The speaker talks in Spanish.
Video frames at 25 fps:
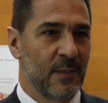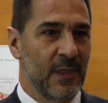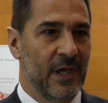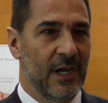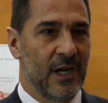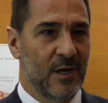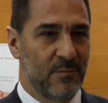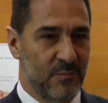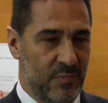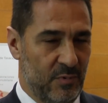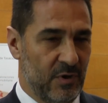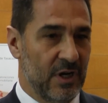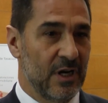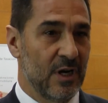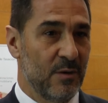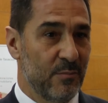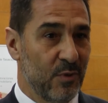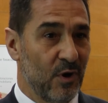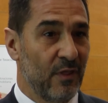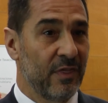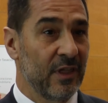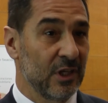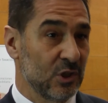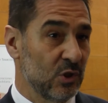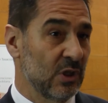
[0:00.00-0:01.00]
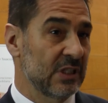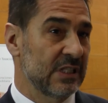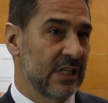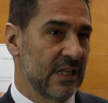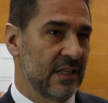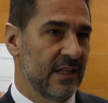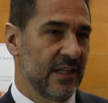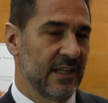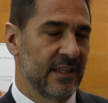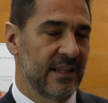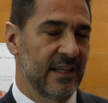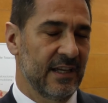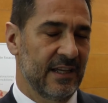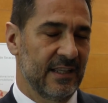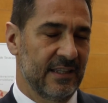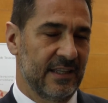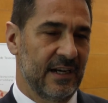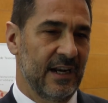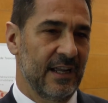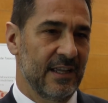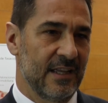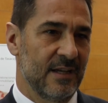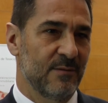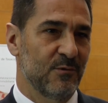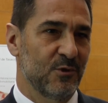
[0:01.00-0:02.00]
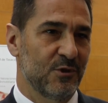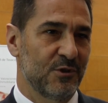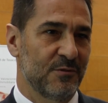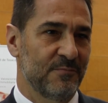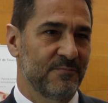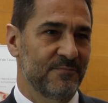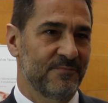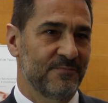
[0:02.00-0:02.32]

en el, proceso ascendente que traíamos.